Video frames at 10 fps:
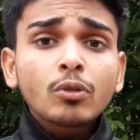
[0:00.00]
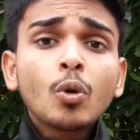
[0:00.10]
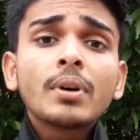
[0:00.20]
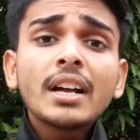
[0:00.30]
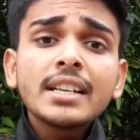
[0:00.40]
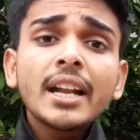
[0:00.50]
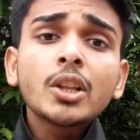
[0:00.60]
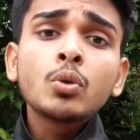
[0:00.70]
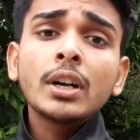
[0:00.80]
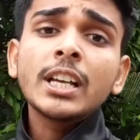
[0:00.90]
তোমরা যারা
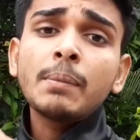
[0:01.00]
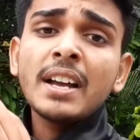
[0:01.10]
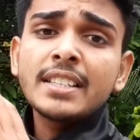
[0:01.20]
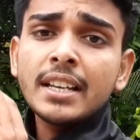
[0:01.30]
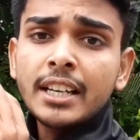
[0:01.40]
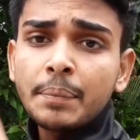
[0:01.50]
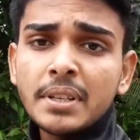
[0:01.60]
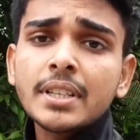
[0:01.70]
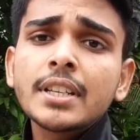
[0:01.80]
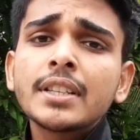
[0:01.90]
দু হাজার বাইশে
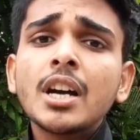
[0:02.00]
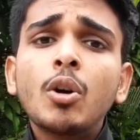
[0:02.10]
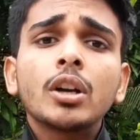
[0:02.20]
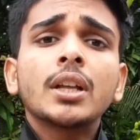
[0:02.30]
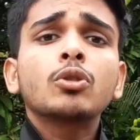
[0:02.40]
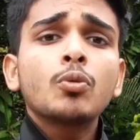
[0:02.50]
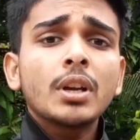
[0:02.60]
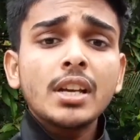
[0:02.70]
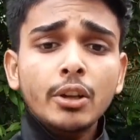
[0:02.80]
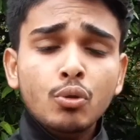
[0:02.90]
ডিফেন্সে যেতে চাও অর্থাৎ
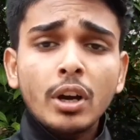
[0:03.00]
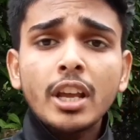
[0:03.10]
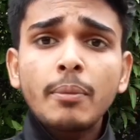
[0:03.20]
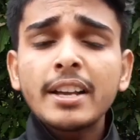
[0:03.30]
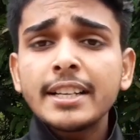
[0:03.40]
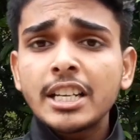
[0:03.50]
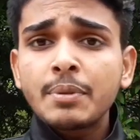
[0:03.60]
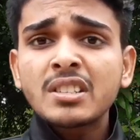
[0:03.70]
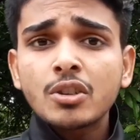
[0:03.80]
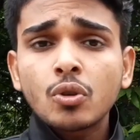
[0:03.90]
তোমরা যারা দু হাজার বাইশে
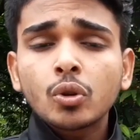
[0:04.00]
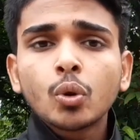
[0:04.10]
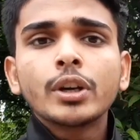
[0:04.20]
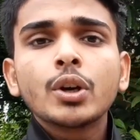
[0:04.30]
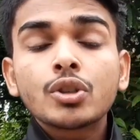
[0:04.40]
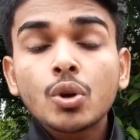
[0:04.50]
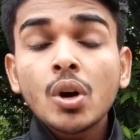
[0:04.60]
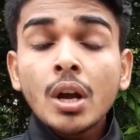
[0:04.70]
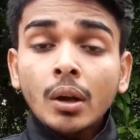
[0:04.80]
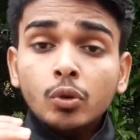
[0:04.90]
ডিফেন্সের জন্য তৈরি হচ্ছ
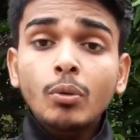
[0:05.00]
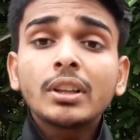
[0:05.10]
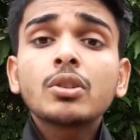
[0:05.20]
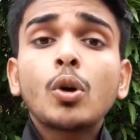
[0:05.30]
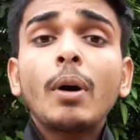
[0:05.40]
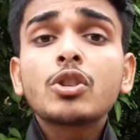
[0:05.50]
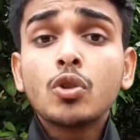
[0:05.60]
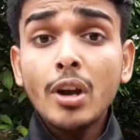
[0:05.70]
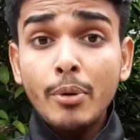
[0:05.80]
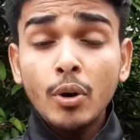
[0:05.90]
তোমাদের সবার
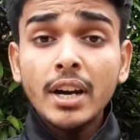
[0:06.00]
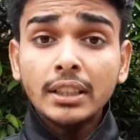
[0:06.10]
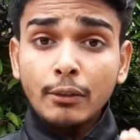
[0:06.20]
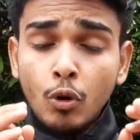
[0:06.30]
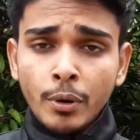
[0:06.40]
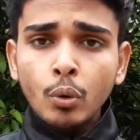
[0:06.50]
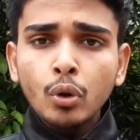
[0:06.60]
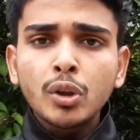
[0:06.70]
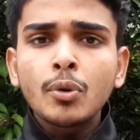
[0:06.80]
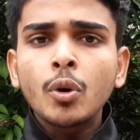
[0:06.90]
জন্য এই ভিডিওটা একটা খুবই
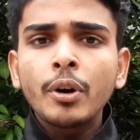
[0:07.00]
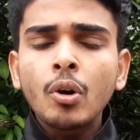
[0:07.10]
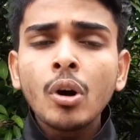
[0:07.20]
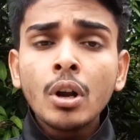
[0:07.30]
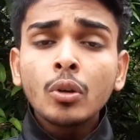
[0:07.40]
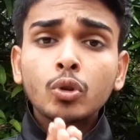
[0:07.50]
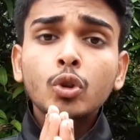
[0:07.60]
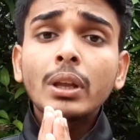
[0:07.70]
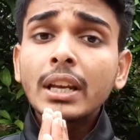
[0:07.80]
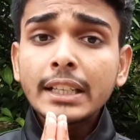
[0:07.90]
গুরুত্বপূর্ণ ভিডিও তো
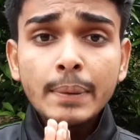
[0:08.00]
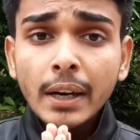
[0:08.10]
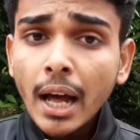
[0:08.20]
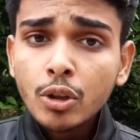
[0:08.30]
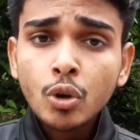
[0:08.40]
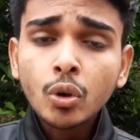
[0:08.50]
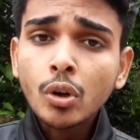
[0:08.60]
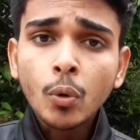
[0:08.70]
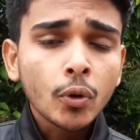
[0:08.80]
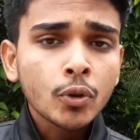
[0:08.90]
তোমাদের কাছে আমার হাত জোড়
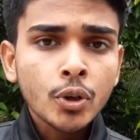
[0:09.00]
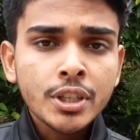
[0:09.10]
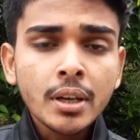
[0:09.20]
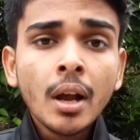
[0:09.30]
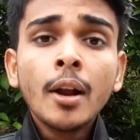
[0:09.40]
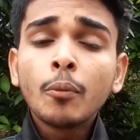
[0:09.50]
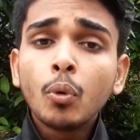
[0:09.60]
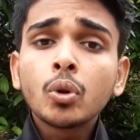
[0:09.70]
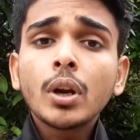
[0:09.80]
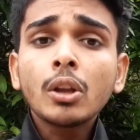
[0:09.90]
করে অনুরোধ করছি
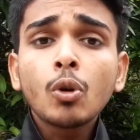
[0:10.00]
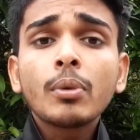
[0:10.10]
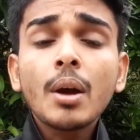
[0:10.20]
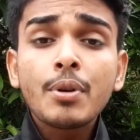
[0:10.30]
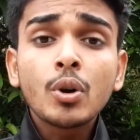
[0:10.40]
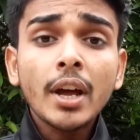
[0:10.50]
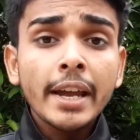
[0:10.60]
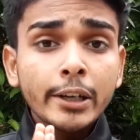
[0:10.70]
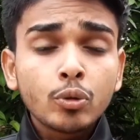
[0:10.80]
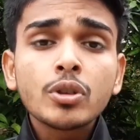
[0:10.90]
বন্ধুরা তোমরা ভিডিওটা
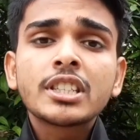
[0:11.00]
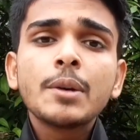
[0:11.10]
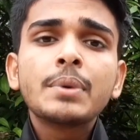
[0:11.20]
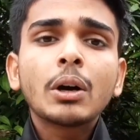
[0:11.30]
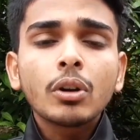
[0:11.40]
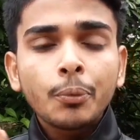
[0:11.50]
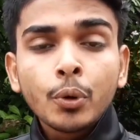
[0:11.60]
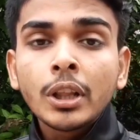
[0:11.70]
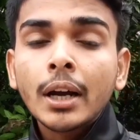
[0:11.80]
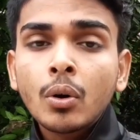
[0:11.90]
একটু স্কিপ না করে
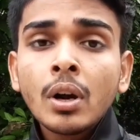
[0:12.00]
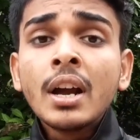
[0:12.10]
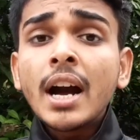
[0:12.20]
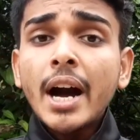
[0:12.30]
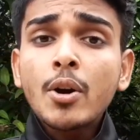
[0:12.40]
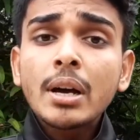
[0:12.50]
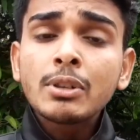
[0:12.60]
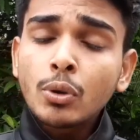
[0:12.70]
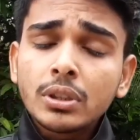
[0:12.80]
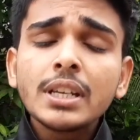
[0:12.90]
ফুল দেখো কারণ আমি
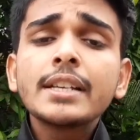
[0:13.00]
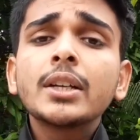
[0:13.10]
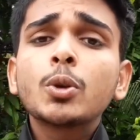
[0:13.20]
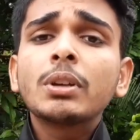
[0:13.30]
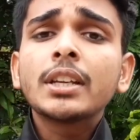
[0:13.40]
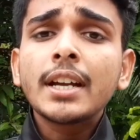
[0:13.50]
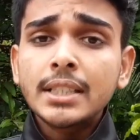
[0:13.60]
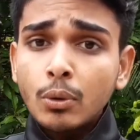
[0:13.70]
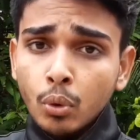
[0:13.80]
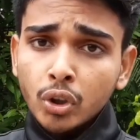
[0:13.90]
সত্যি আজকে তোমাদেরকে
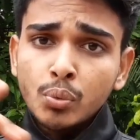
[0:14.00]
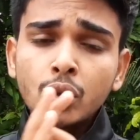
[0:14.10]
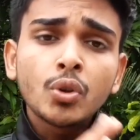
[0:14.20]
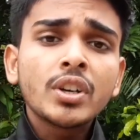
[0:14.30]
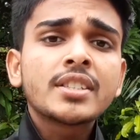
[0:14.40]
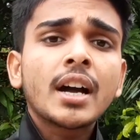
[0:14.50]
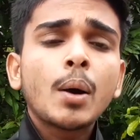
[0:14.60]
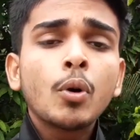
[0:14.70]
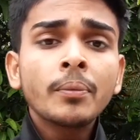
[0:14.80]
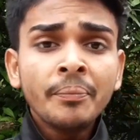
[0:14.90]
একটা গুরুত্বপূর্ণ নোটিশ দেখাবো